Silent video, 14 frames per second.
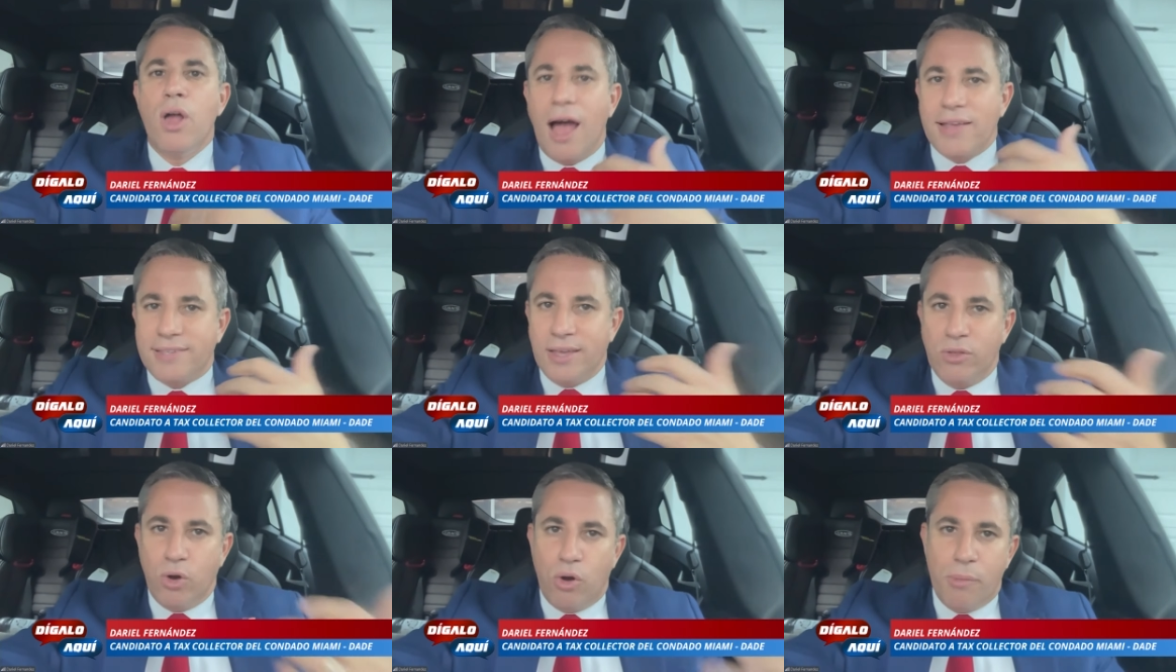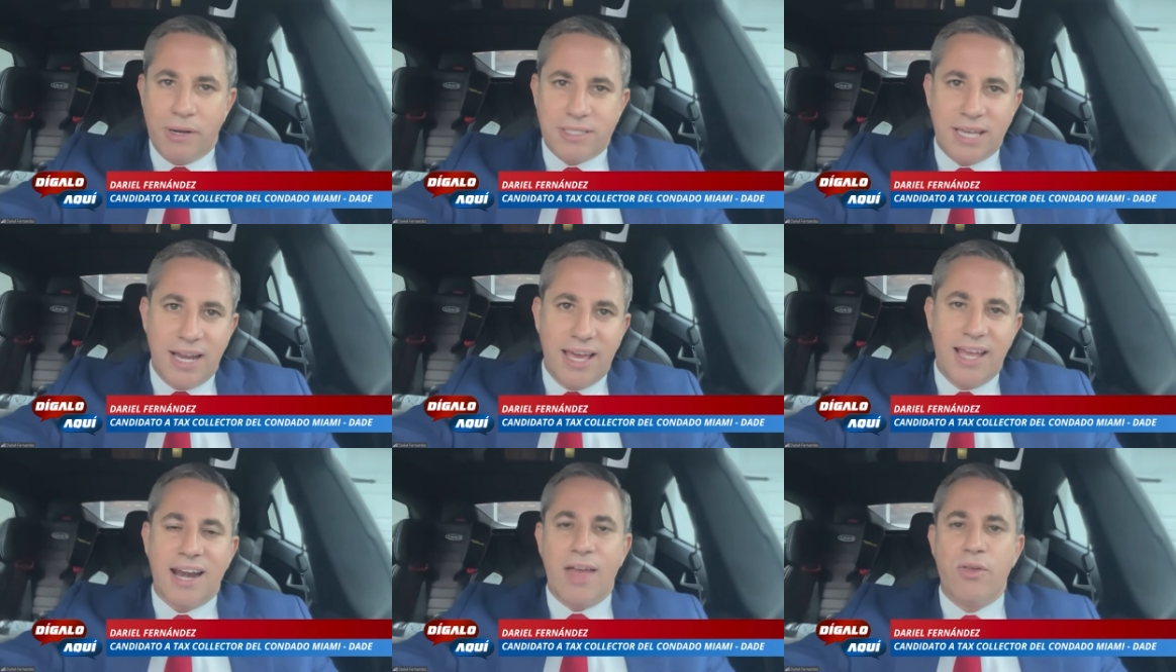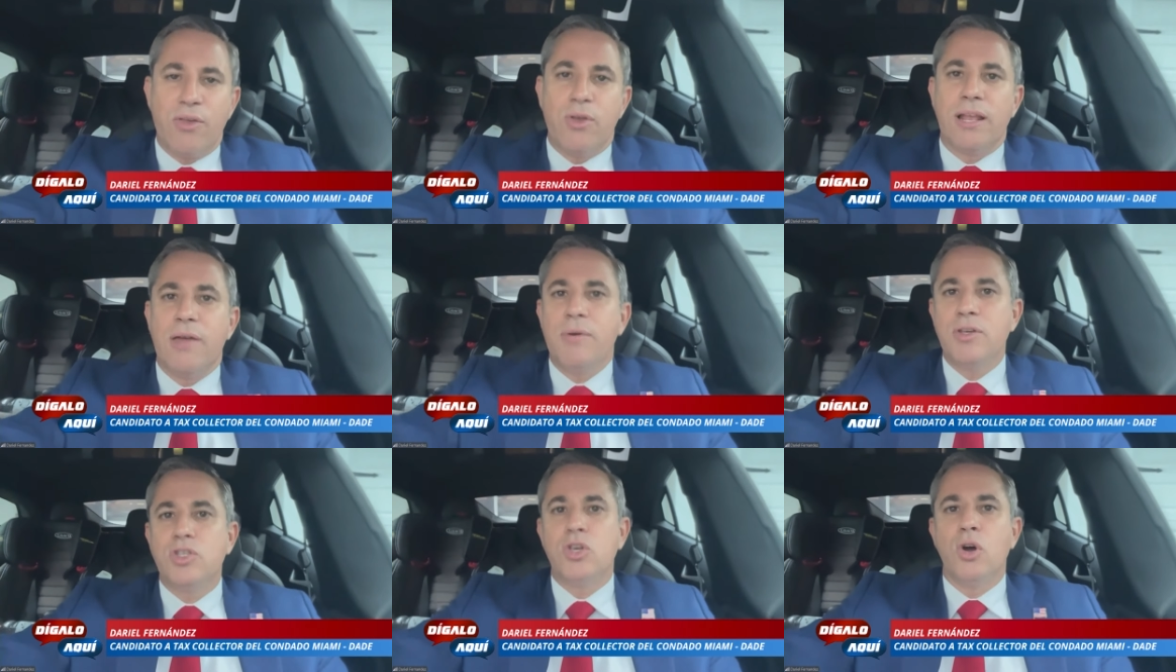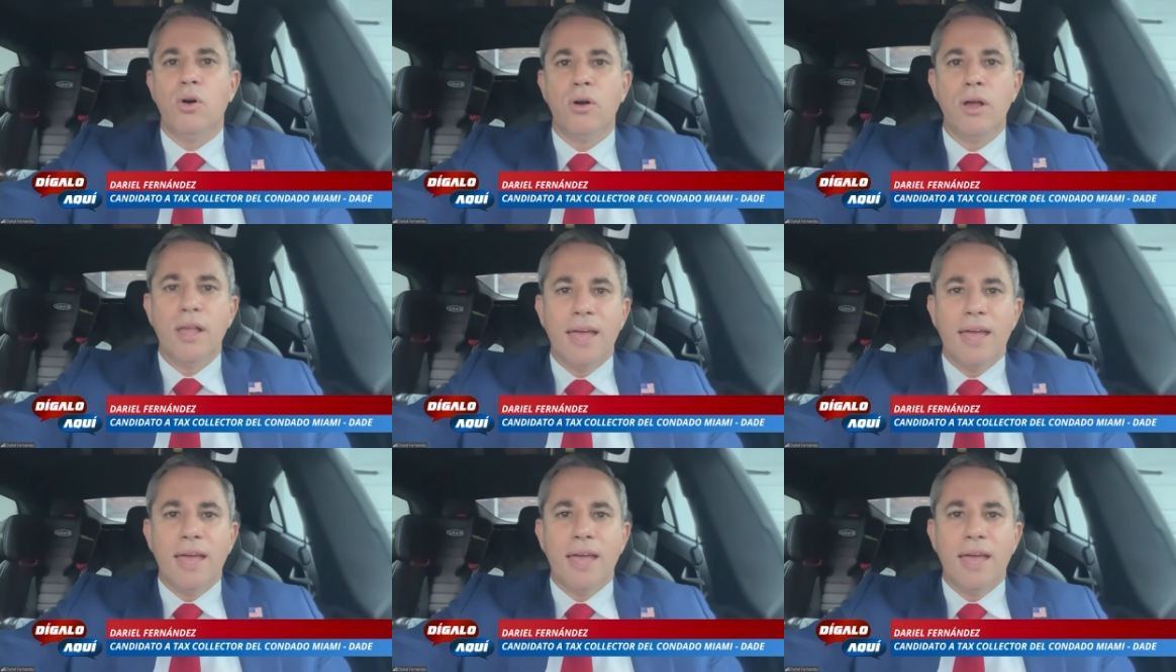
haciendo comerciales en radio y televisión,